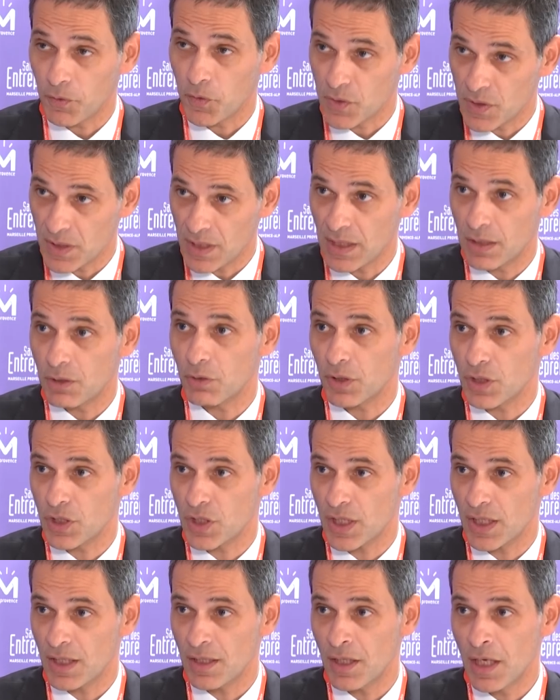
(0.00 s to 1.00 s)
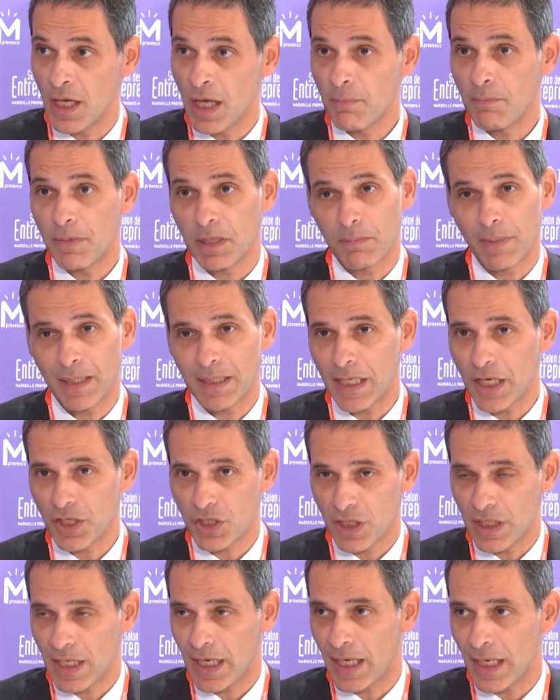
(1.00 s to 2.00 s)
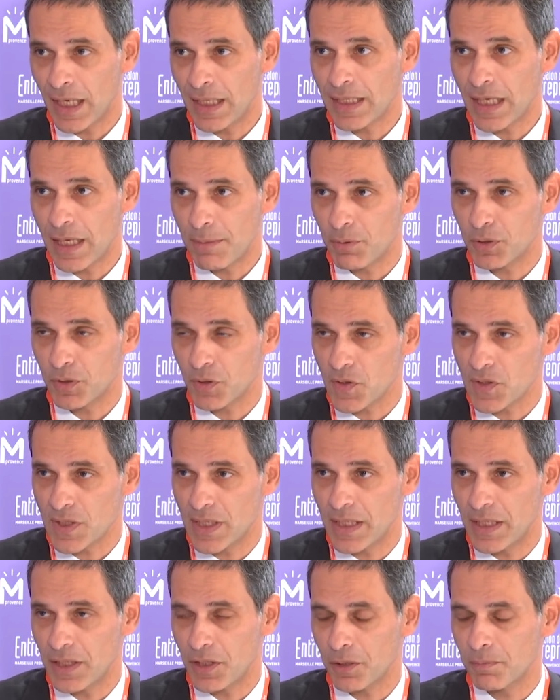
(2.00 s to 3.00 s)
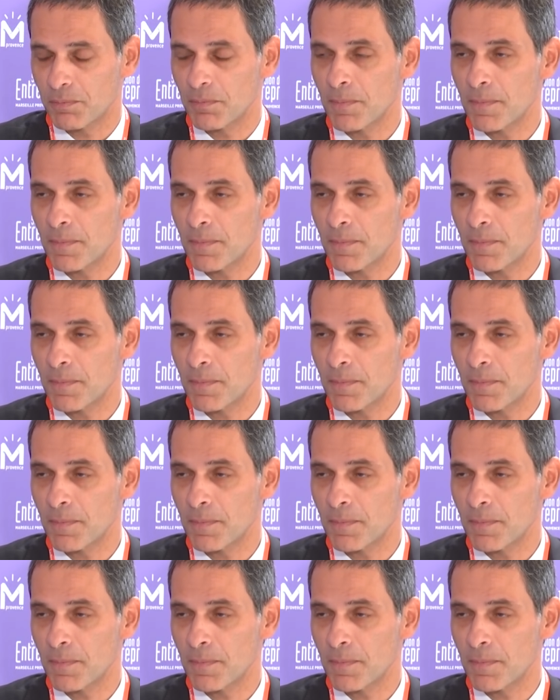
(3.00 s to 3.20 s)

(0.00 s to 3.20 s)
aussi corriger, mais de manière générale, il y a un potentiel énorme.